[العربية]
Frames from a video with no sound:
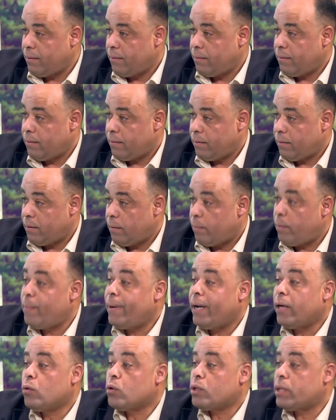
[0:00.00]
نعم
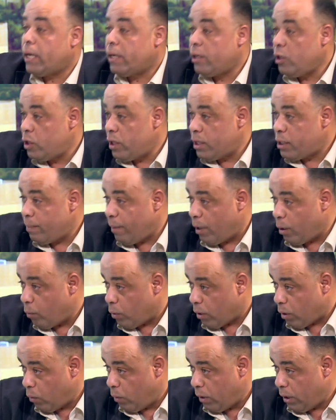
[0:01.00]
بما انه صار يجلس مع
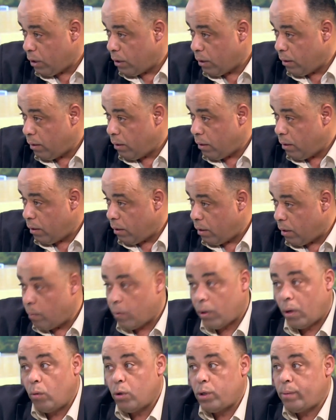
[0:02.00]
المروج
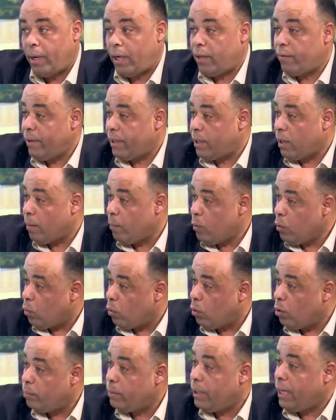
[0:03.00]
المروج بعد فتره
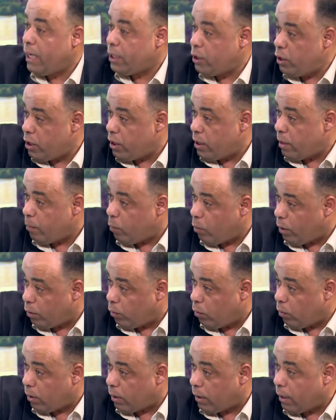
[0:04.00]
بينقله من الحشيش لمواد
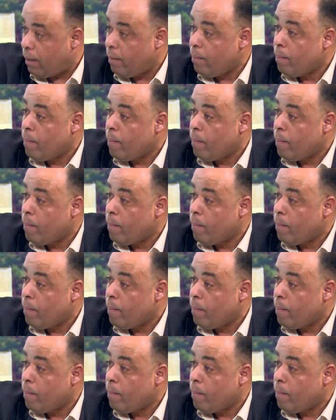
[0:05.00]
اخرى